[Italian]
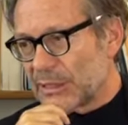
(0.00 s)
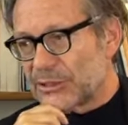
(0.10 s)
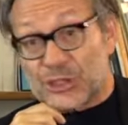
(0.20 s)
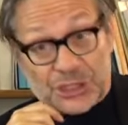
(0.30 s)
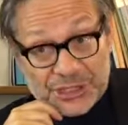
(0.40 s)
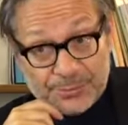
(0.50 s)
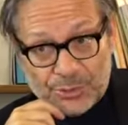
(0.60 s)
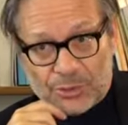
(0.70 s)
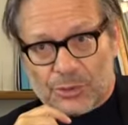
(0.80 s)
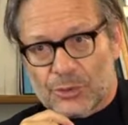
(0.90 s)

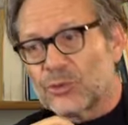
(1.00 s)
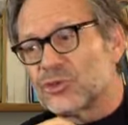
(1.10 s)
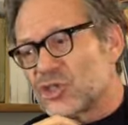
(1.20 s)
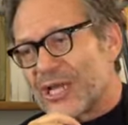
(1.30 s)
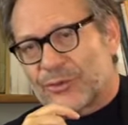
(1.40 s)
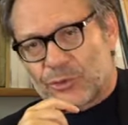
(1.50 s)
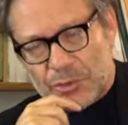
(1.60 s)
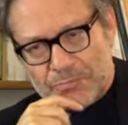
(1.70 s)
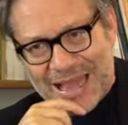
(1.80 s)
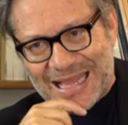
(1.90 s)
cibo, l'oggetto
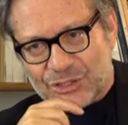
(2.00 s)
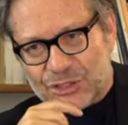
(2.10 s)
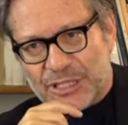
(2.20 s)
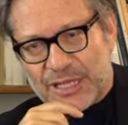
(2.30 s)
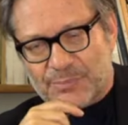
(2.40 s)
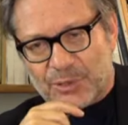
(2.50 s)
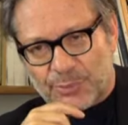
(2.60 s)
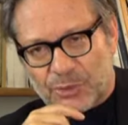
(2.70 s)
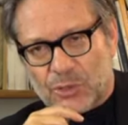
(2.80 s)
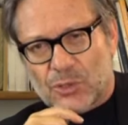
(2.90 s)
immagine del
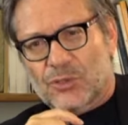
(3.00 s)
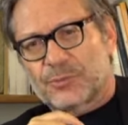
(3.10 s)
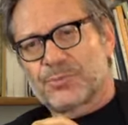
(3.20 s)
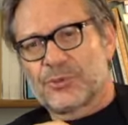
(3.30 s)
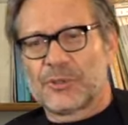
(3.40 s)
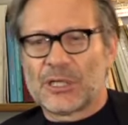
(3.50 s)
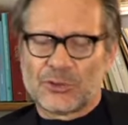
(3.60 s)
proprio corpo.